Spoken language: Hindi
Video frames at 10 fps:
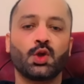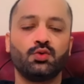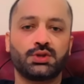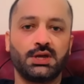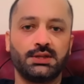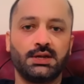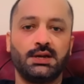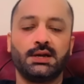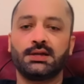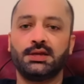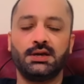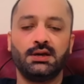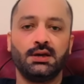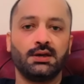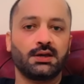उसके अंदर लिख दें
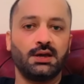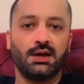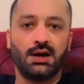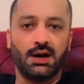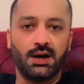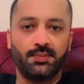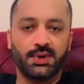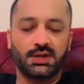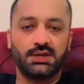कि आप